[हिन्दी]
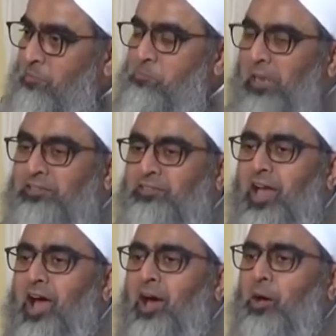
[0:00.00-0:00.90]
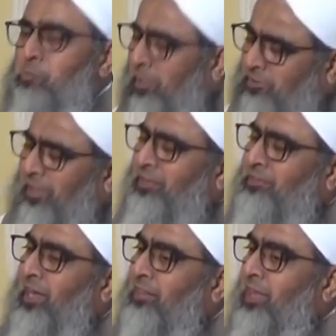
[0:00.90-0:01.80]
बच्चा हमेशा यह
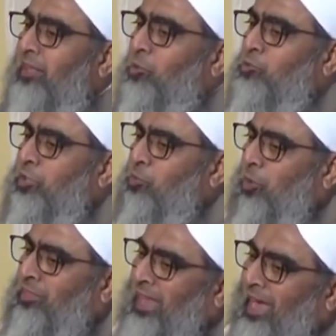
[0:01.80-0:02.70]
चाहता है कि उसकी कोई